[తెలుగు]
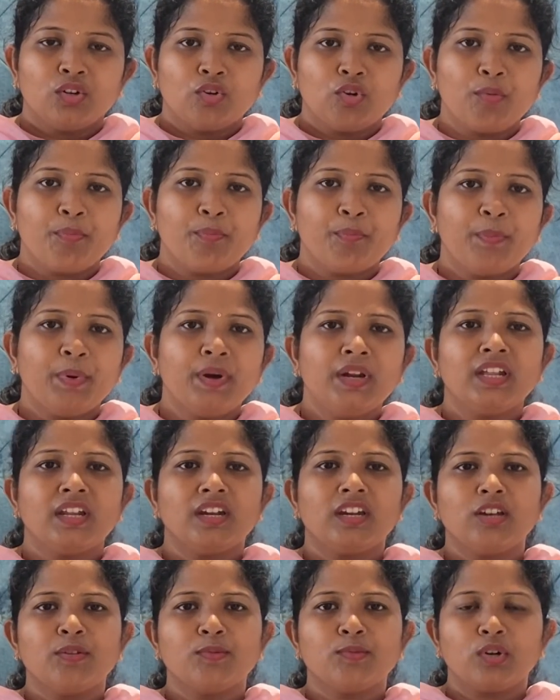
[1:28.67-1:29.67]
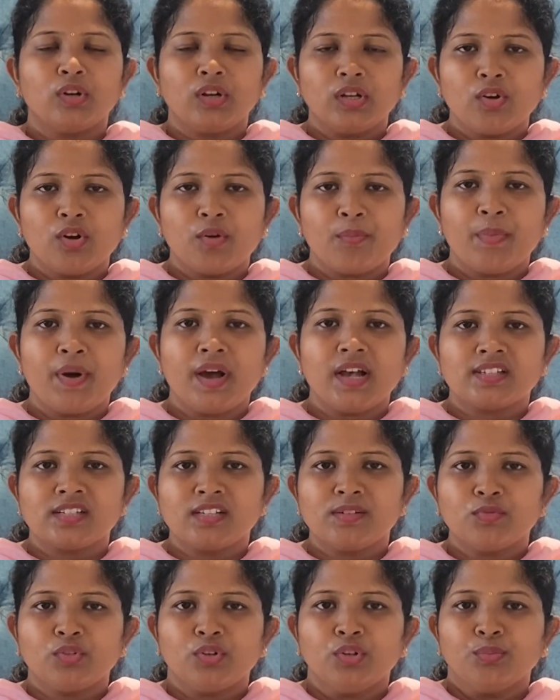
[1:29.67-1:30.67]
గొప్ప నిర్ణయంతో గొప్ప
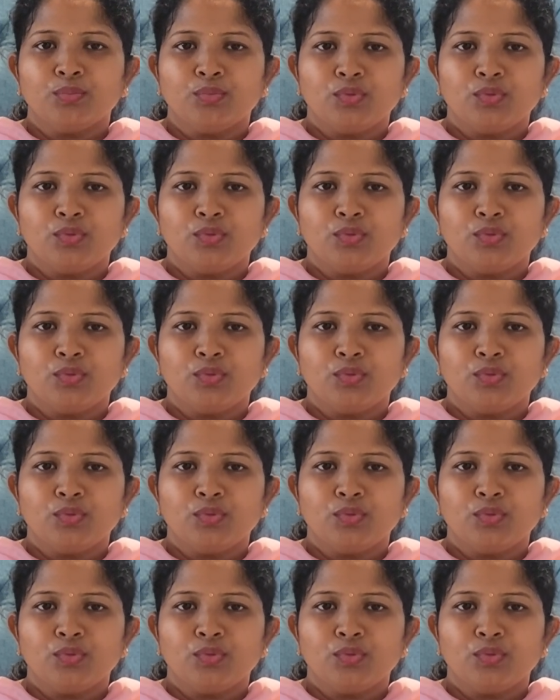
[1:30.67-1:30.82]
ఆశయంతో